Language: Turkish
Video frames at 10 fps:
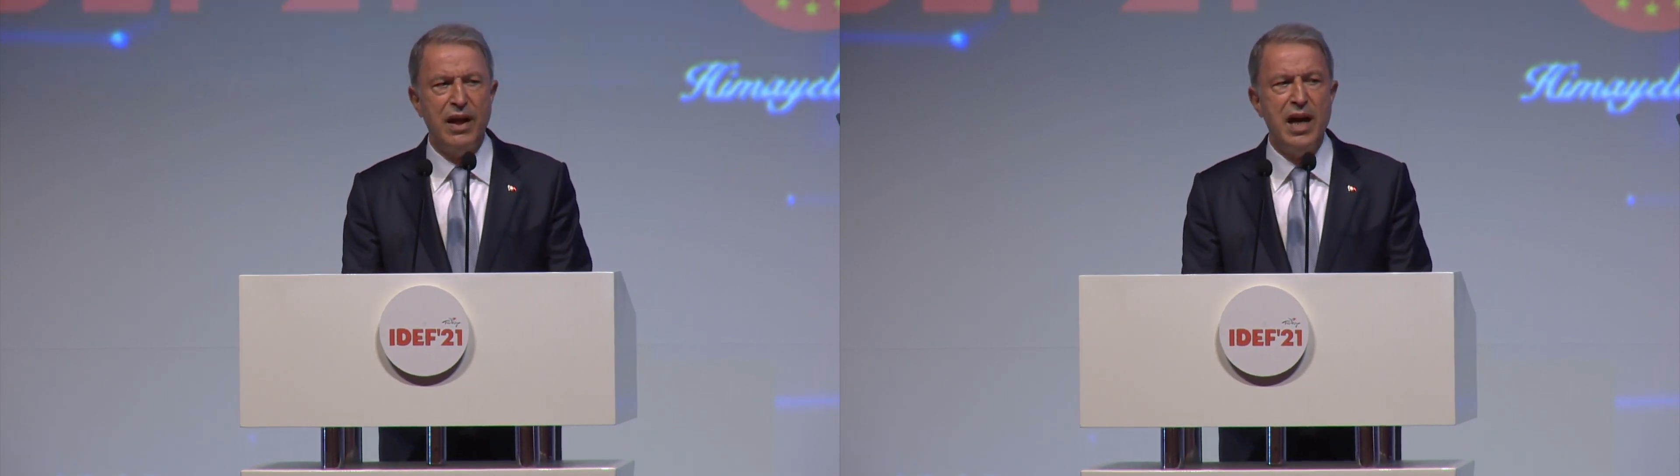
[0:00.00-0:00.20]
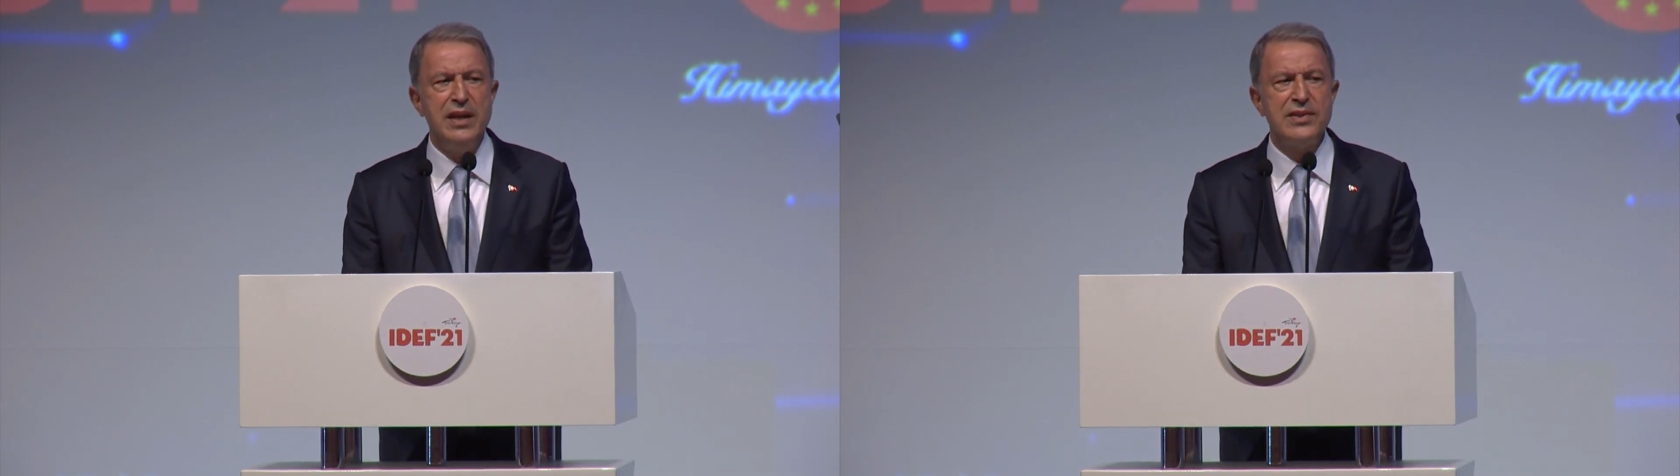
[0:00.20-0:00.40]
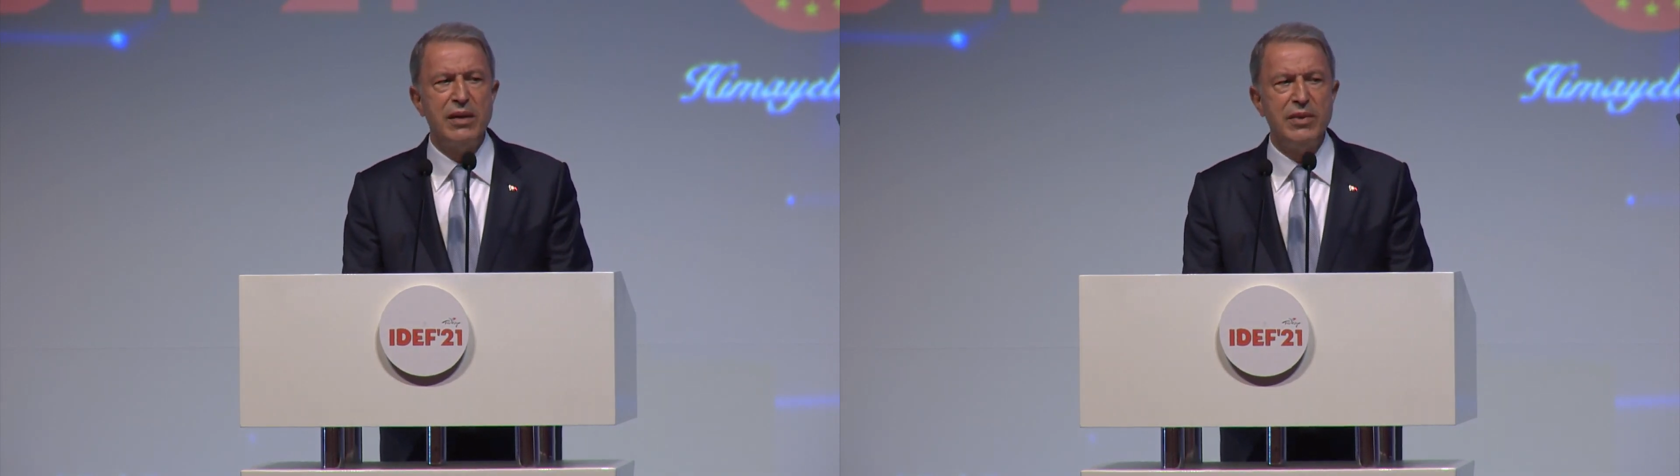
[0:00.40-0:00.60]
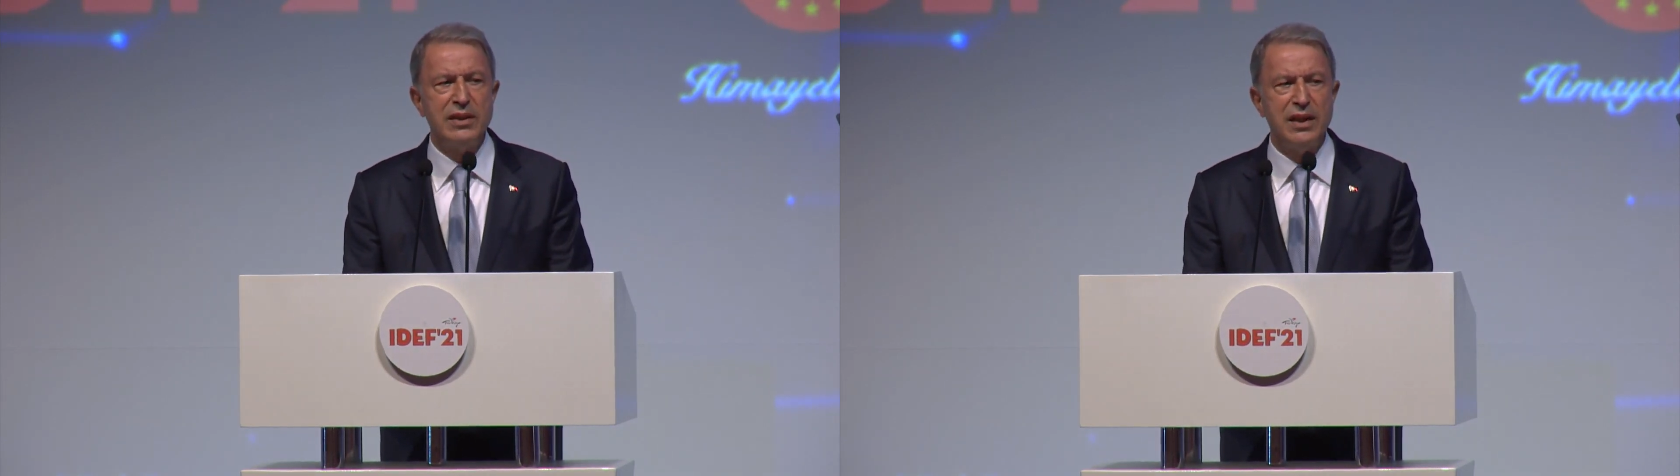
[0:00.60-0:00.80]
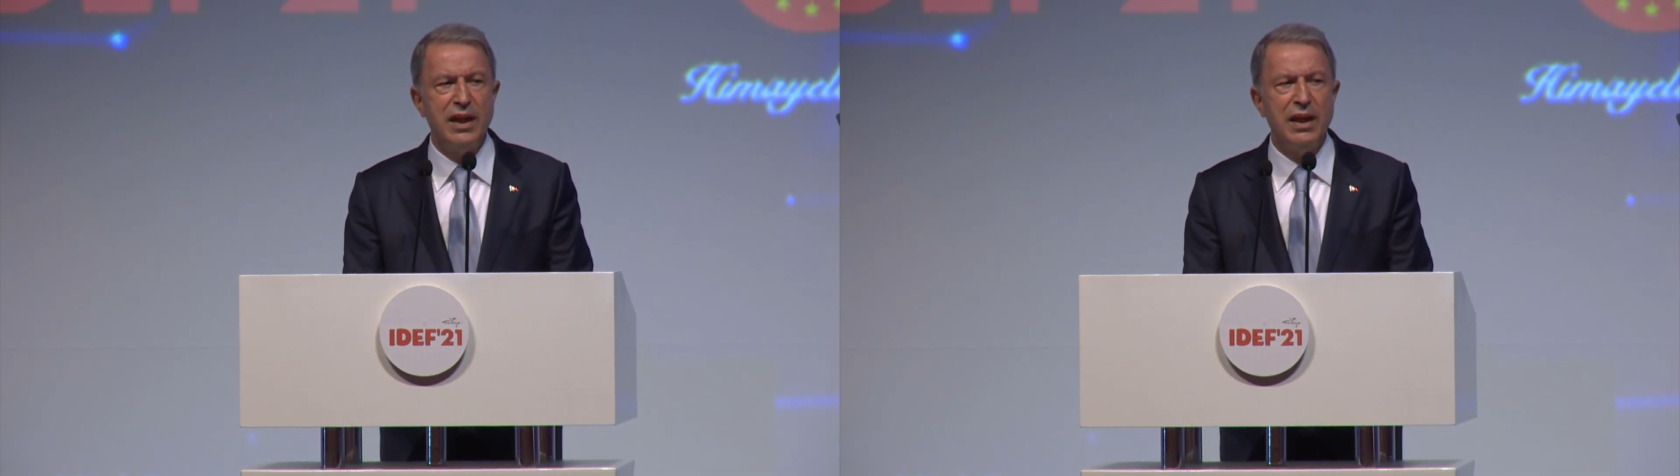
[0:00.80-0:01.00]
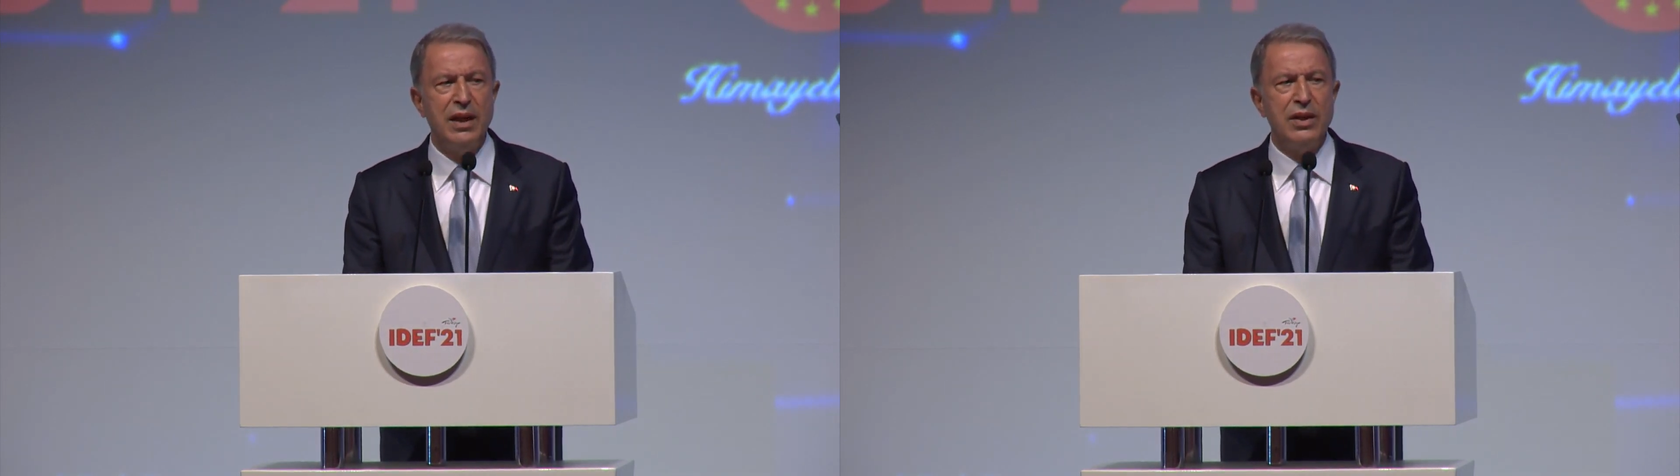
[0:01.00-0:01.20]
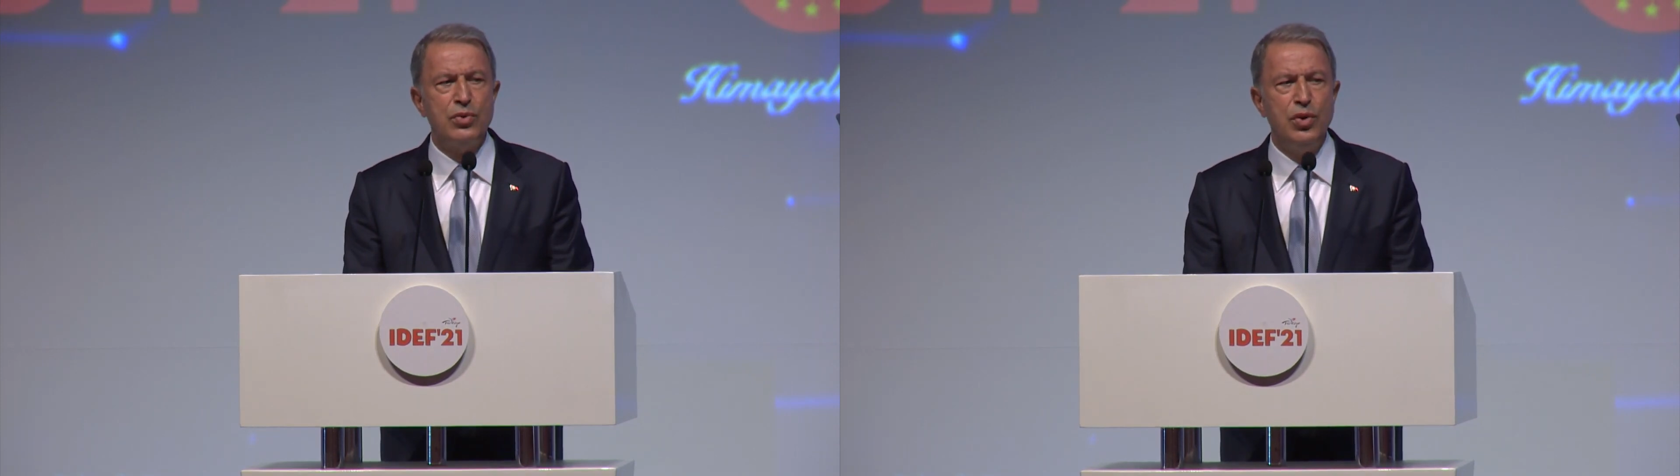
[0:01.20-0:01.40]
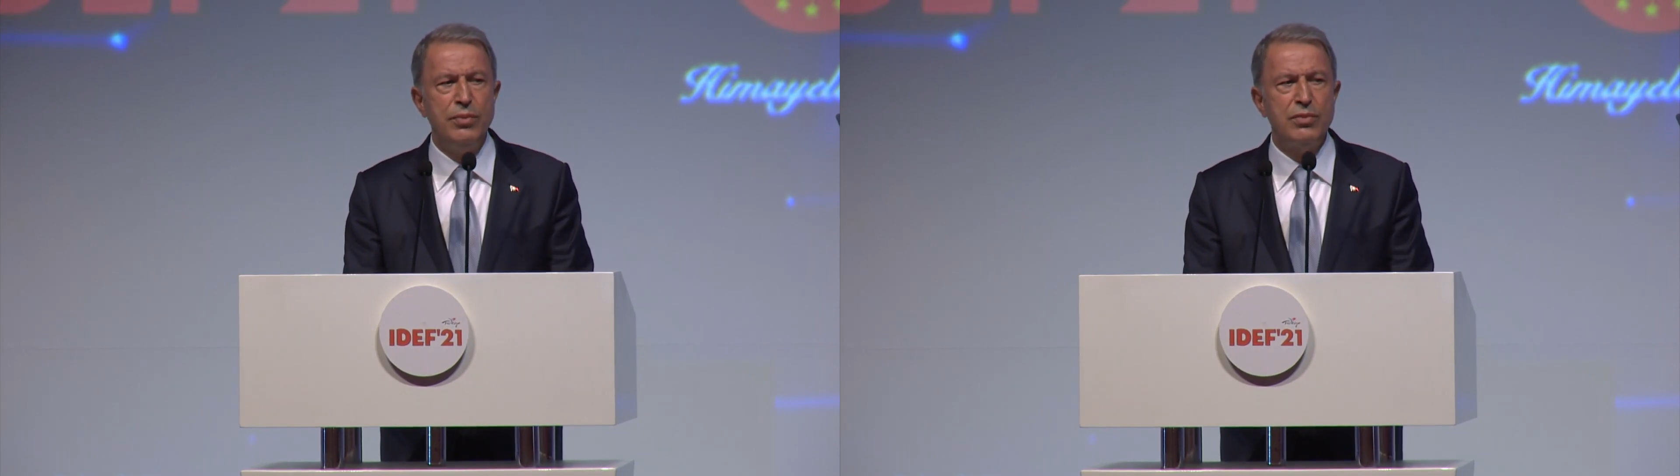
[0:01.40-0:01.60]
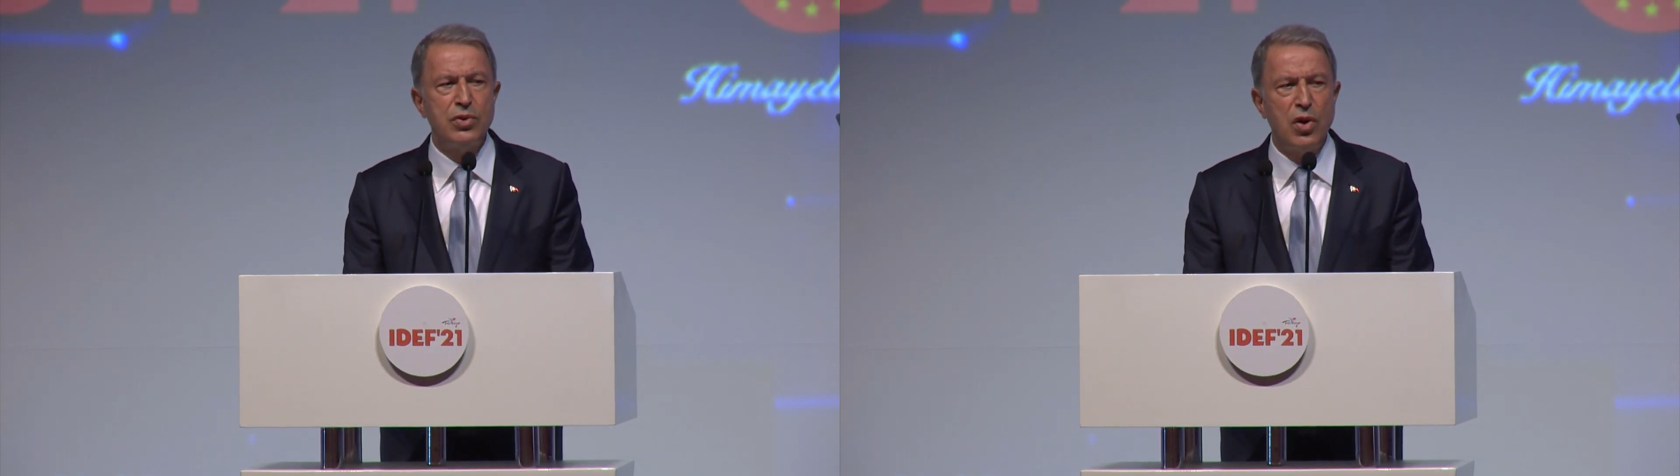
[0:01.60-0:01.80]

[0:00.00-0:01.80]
aynı zamanda tüm